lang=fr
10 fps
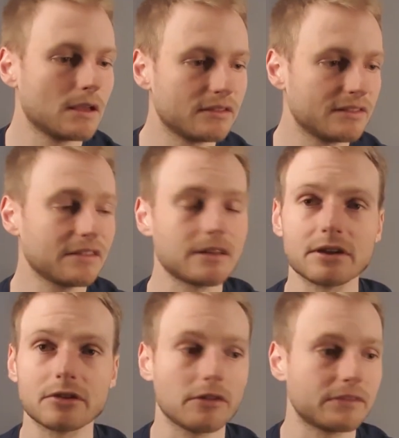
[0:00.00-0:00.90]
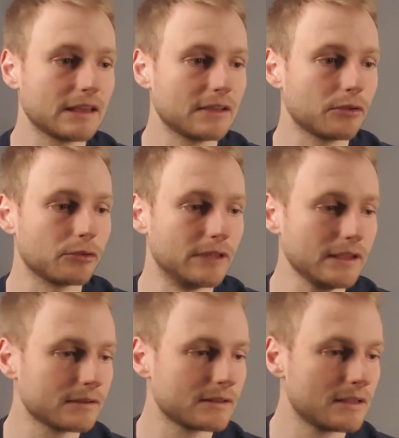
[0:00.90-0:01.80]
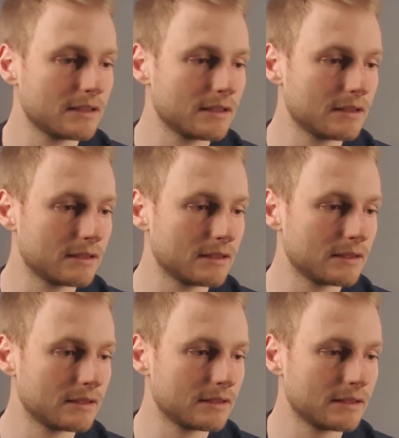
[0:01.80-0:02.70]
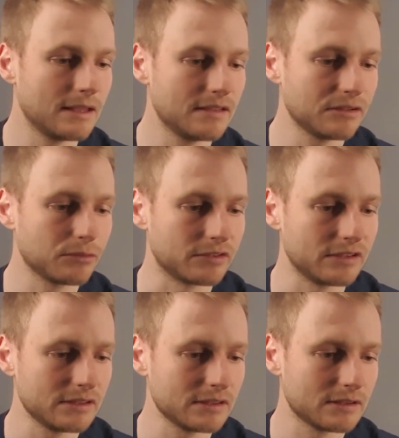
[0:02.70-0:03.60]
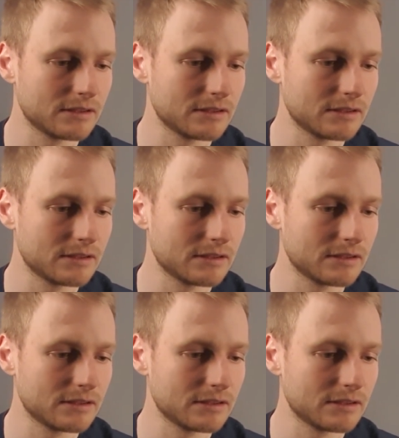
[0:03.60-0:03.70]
Ça c'est un vecteur directeur de D, et c'est aussi